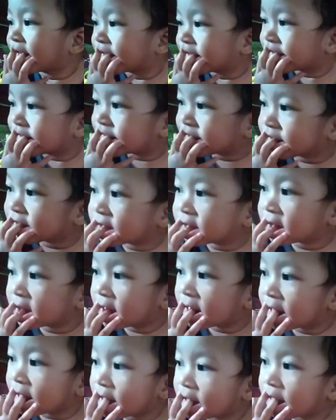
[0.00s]
di ini nih
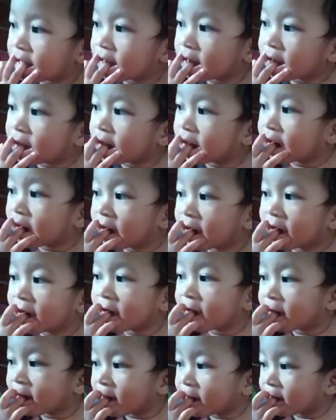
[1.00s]

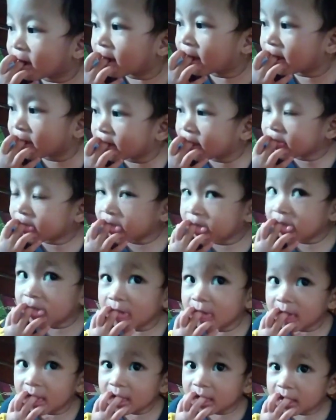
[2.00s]
neng
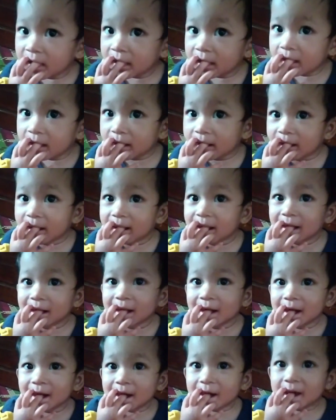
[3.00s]

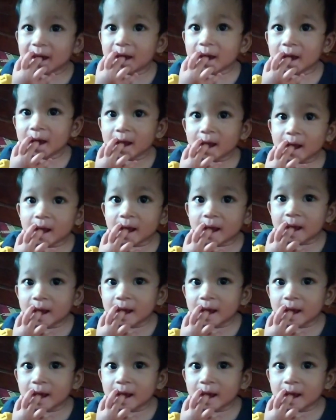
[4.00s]
ciluk ba